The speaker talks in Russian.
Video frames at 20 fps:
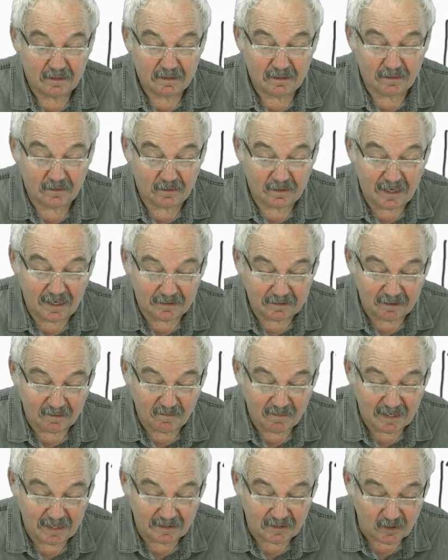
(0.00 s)
у
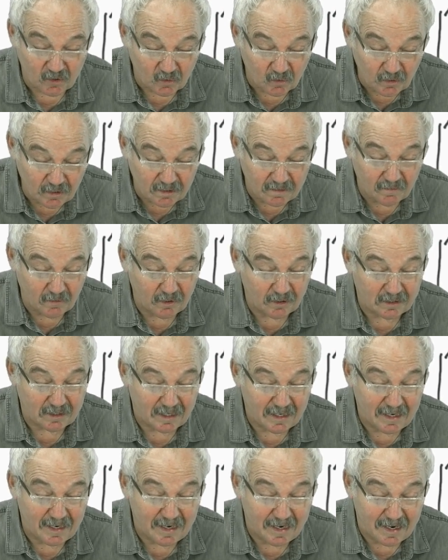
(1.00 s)
атома отсутствует,
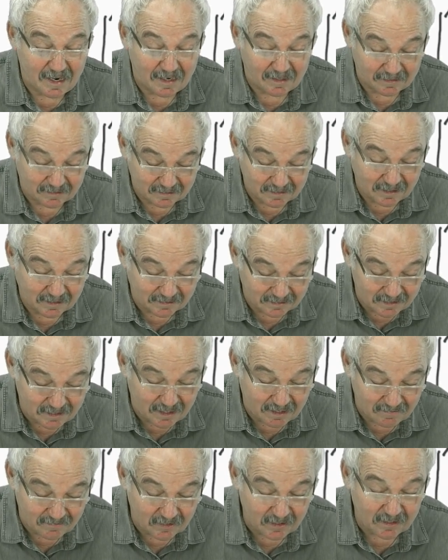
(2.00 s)
а
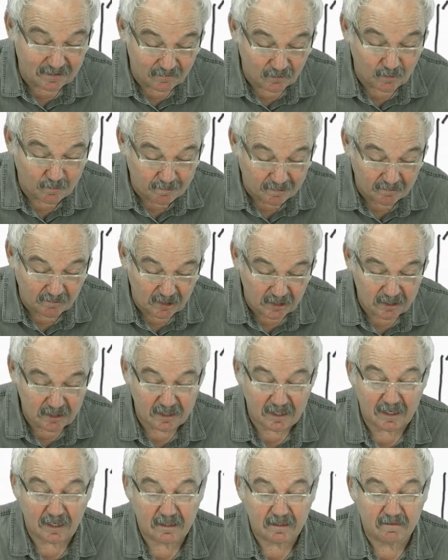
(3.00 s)
когда вы его
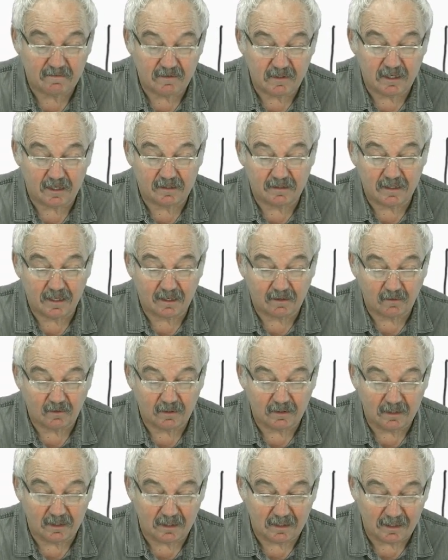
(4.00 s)
помещаете в
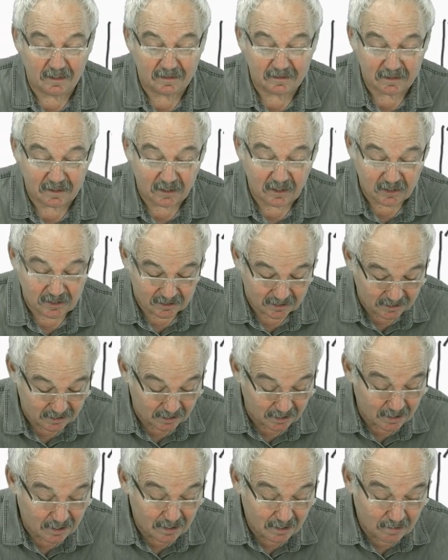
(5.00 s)
неоднородное
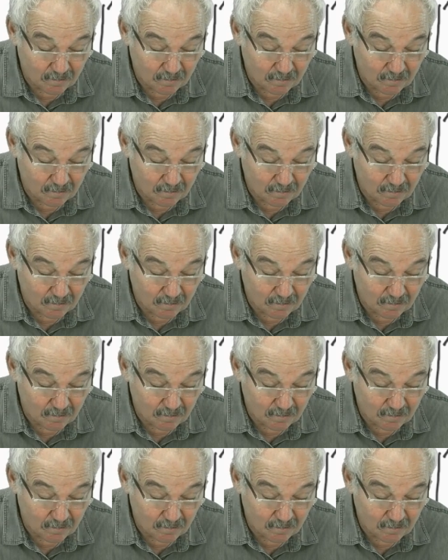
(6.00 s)
электрическое